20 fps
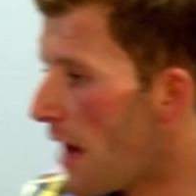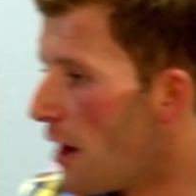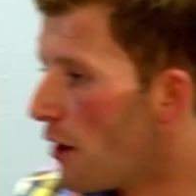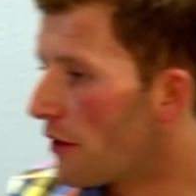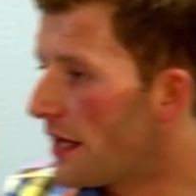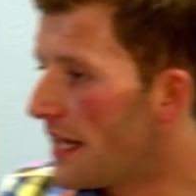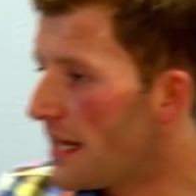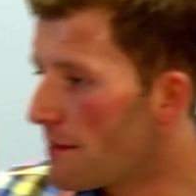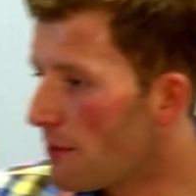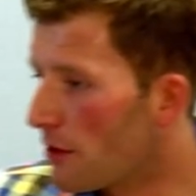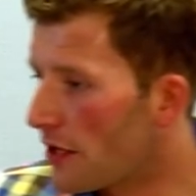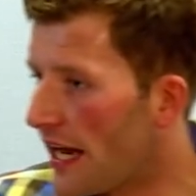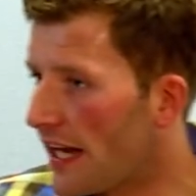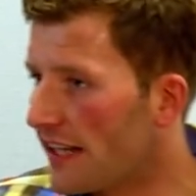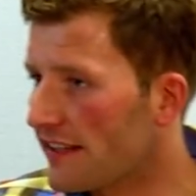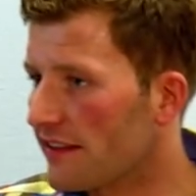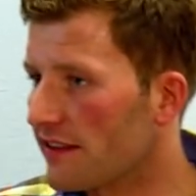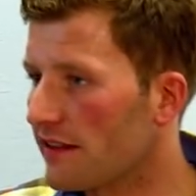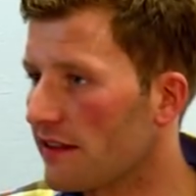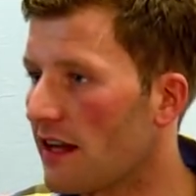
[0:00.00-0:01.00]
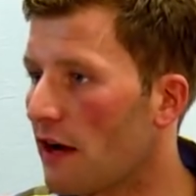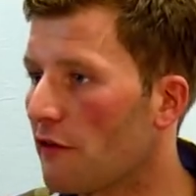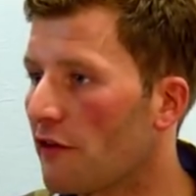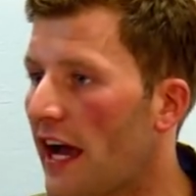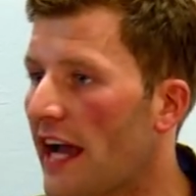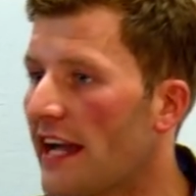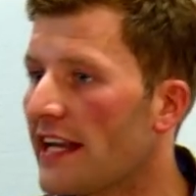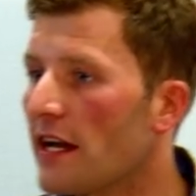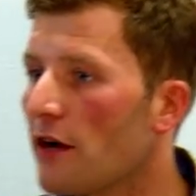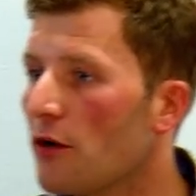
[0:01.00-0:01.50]
Und Leber und Herz sind
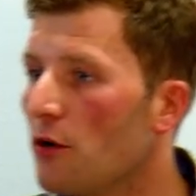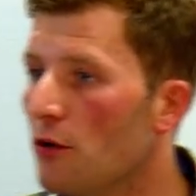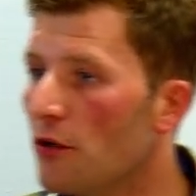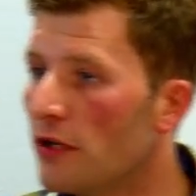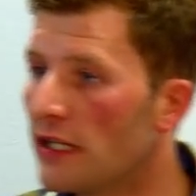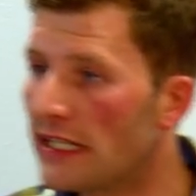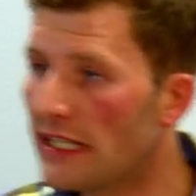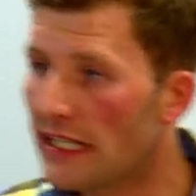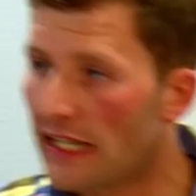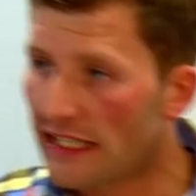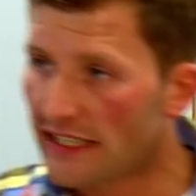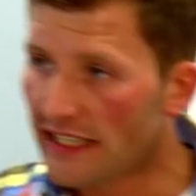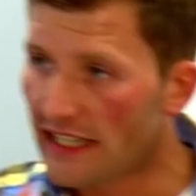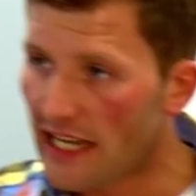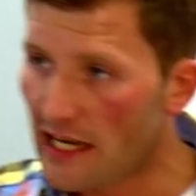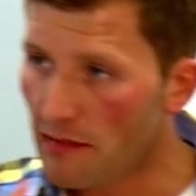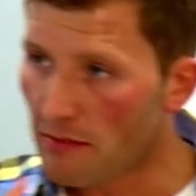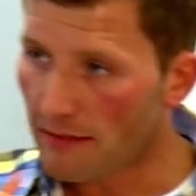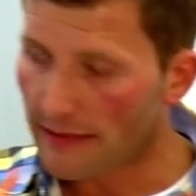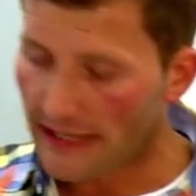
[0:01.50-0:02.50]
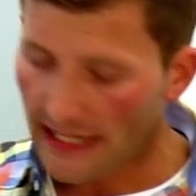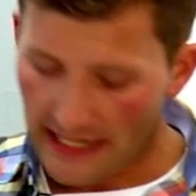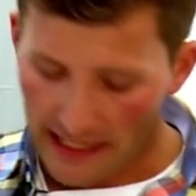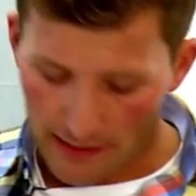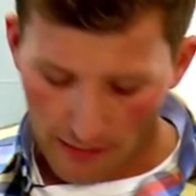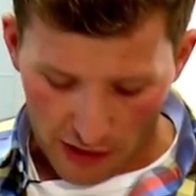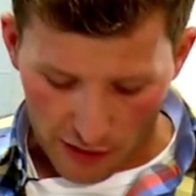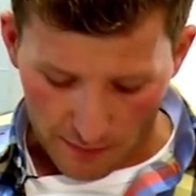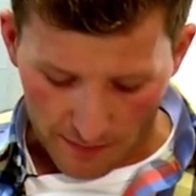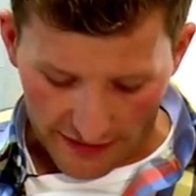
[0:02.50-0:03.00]
auf einer Höhe, die Leber mit der
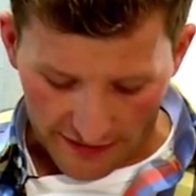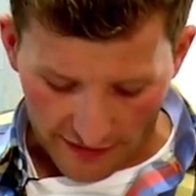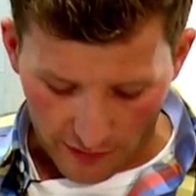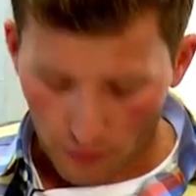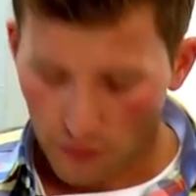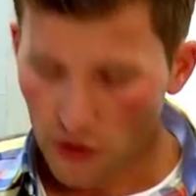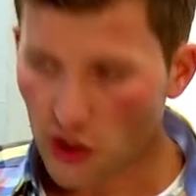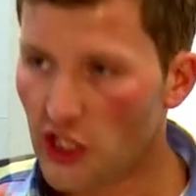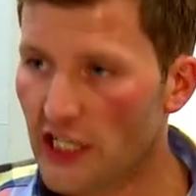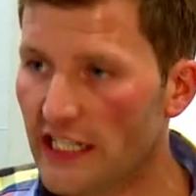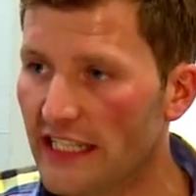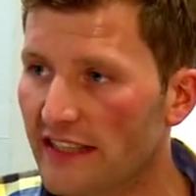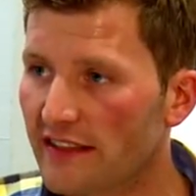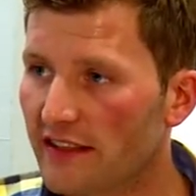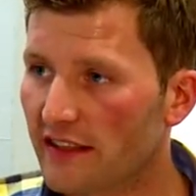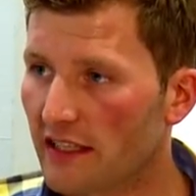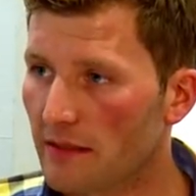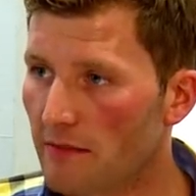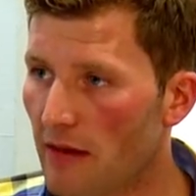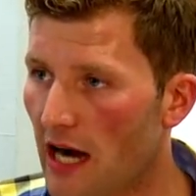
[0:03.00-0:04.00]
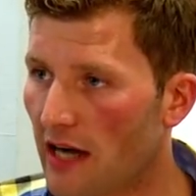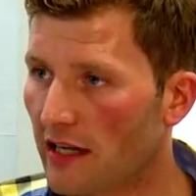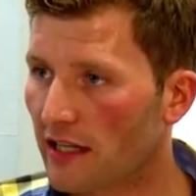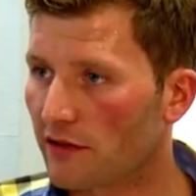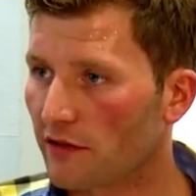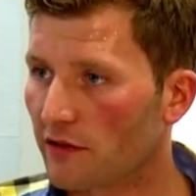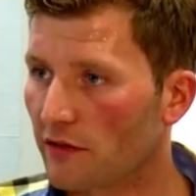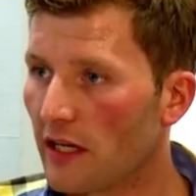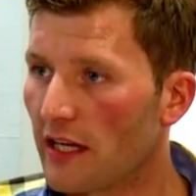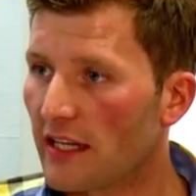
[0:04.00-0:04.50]
Leberspitze umschließt den Magen,
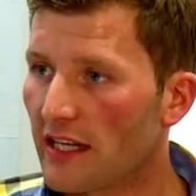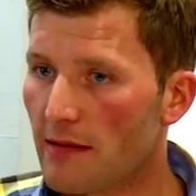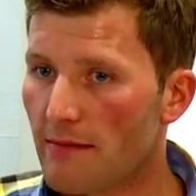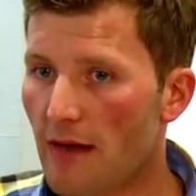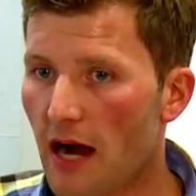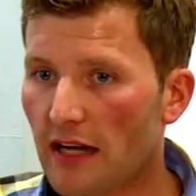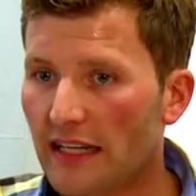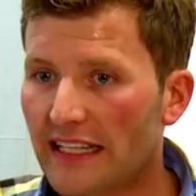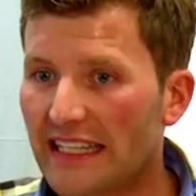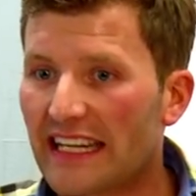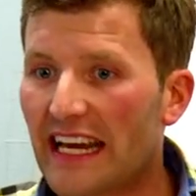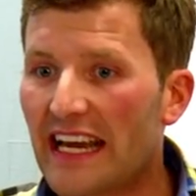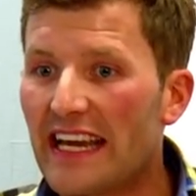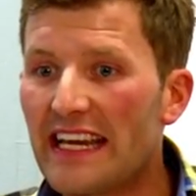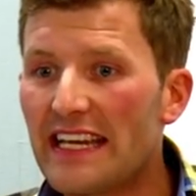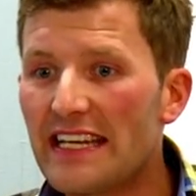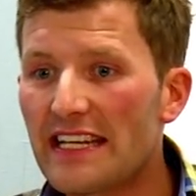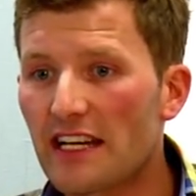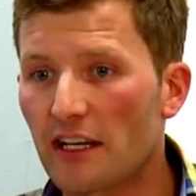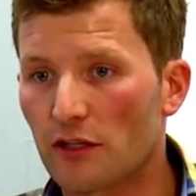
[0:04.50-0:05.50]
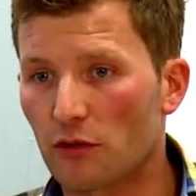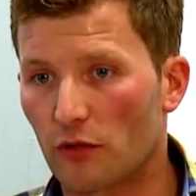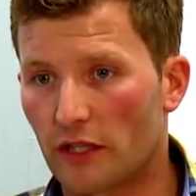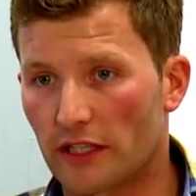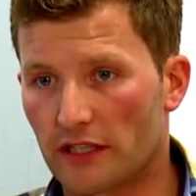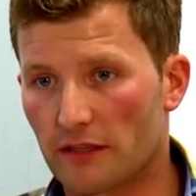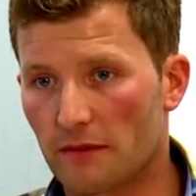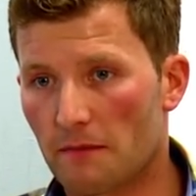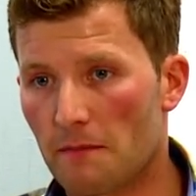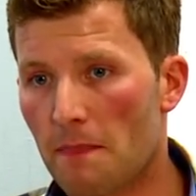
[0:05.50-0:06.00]
also der Magen geht dahin
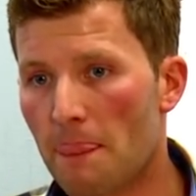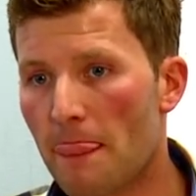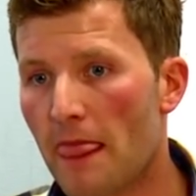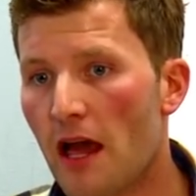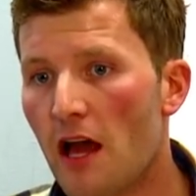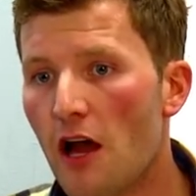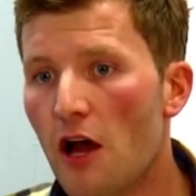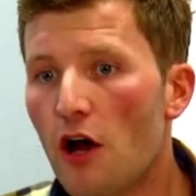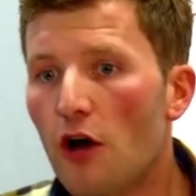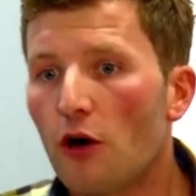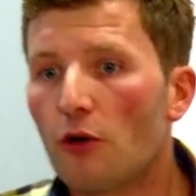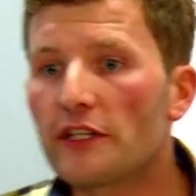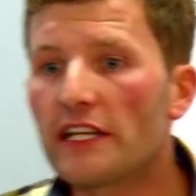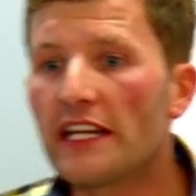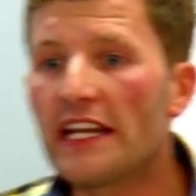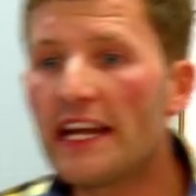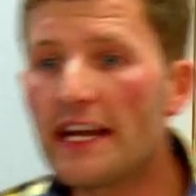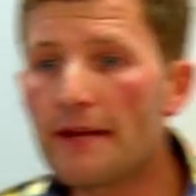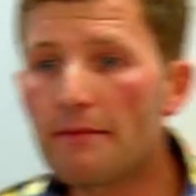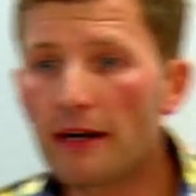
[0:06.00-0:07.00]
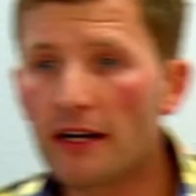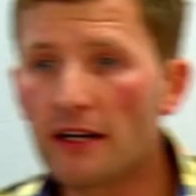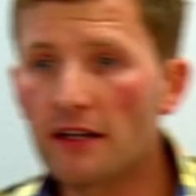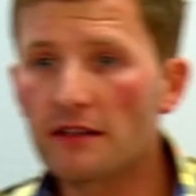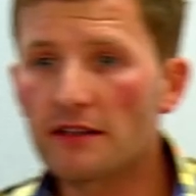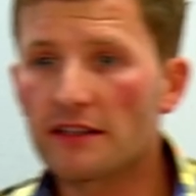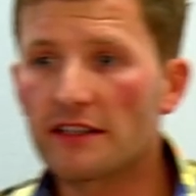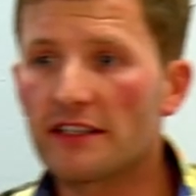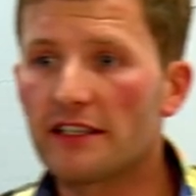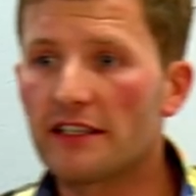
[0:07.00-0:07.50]
dadurch. Und die
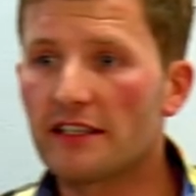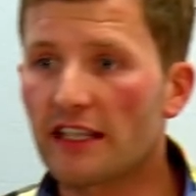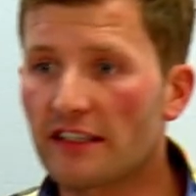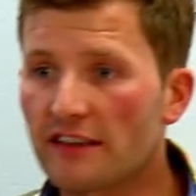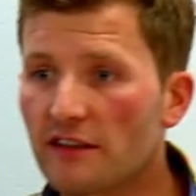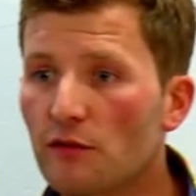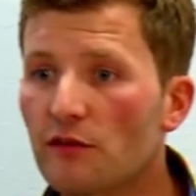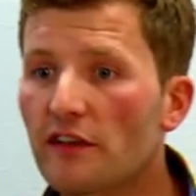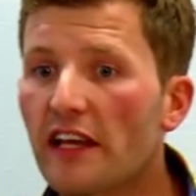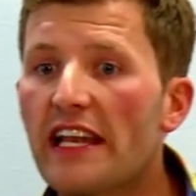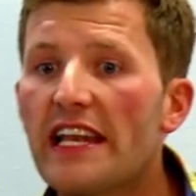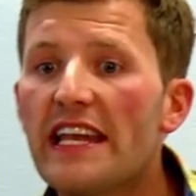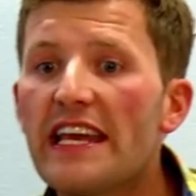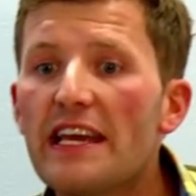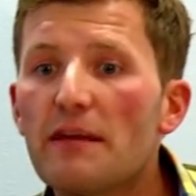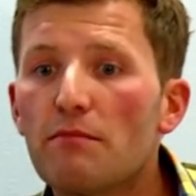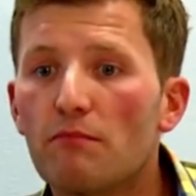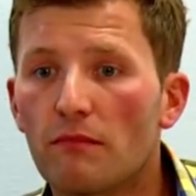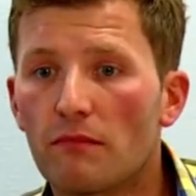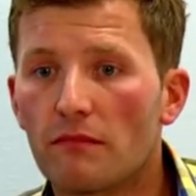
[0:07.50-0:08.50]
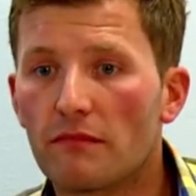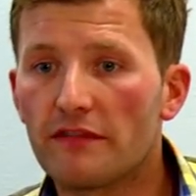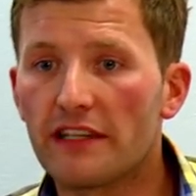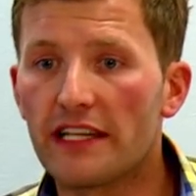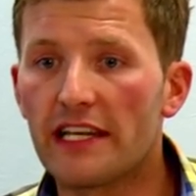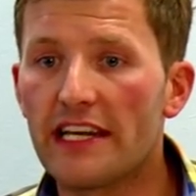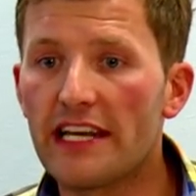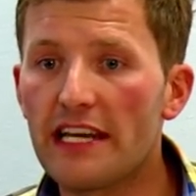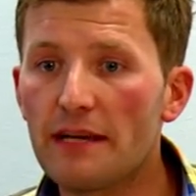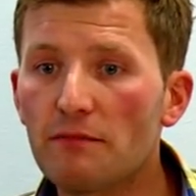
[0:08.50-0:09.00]
Leber, das ist unser Leben. Wir
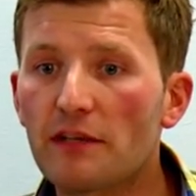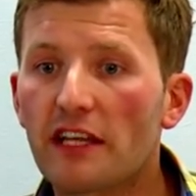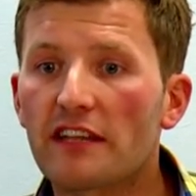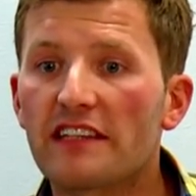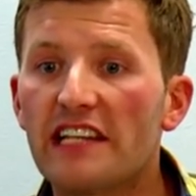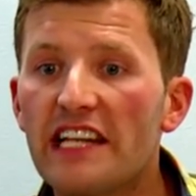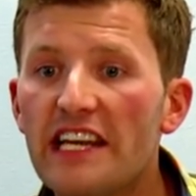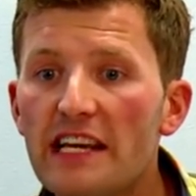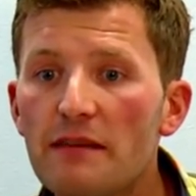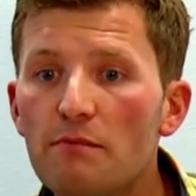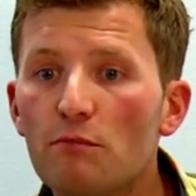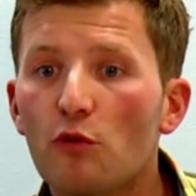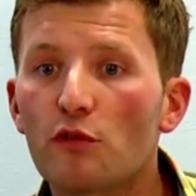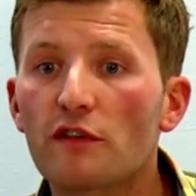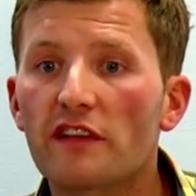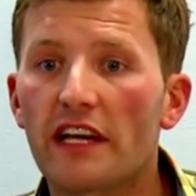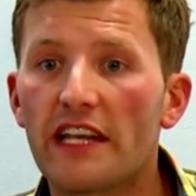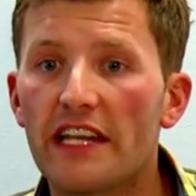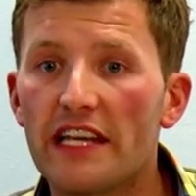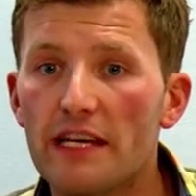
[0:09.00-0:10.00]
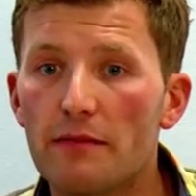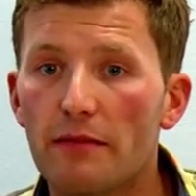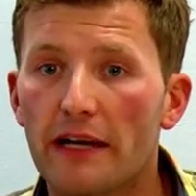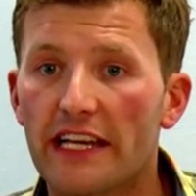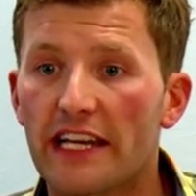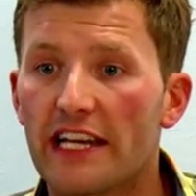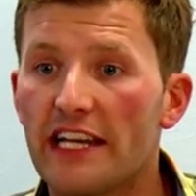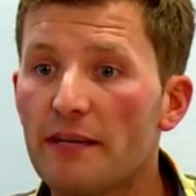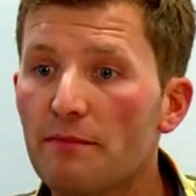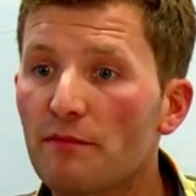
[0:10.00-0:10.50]
leben das Leben unserer Leber.
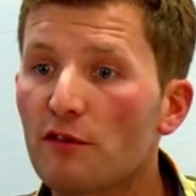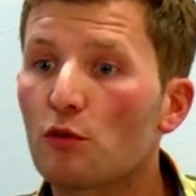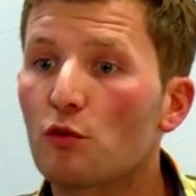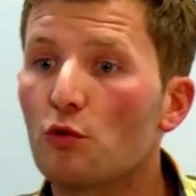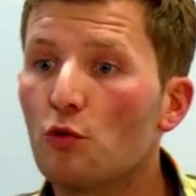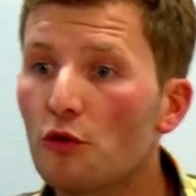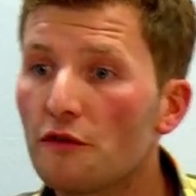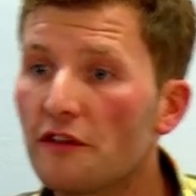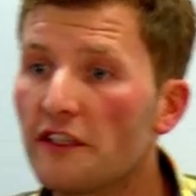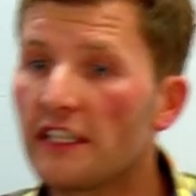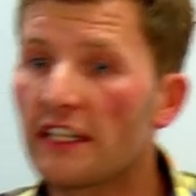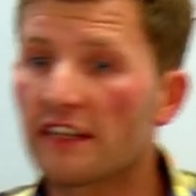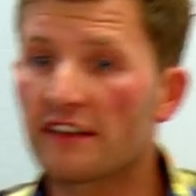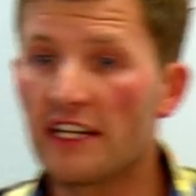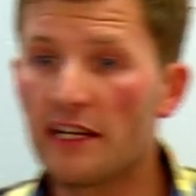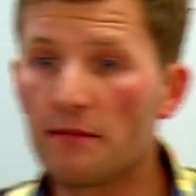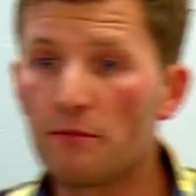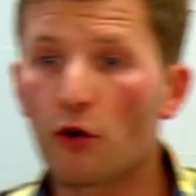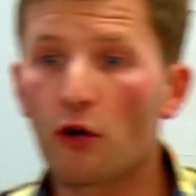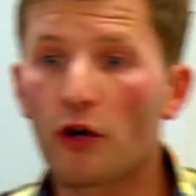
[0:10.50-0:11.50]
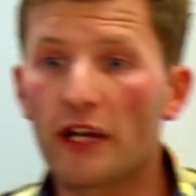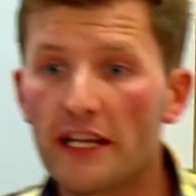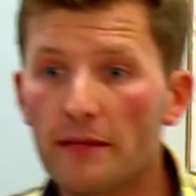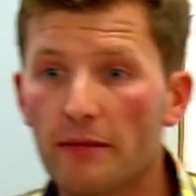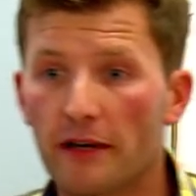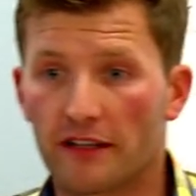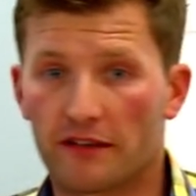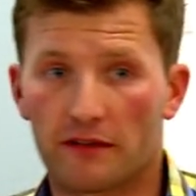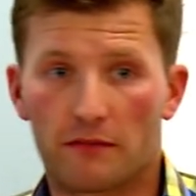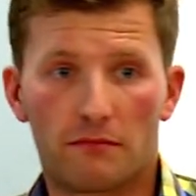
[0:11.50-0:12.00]
Ihr lebt so gut, wie das Leben eurer
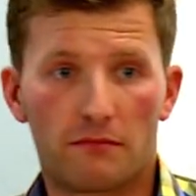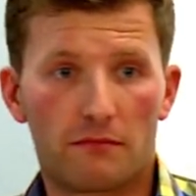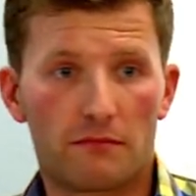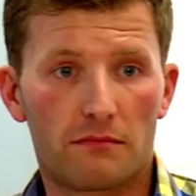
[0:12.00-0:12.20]
Leber ist.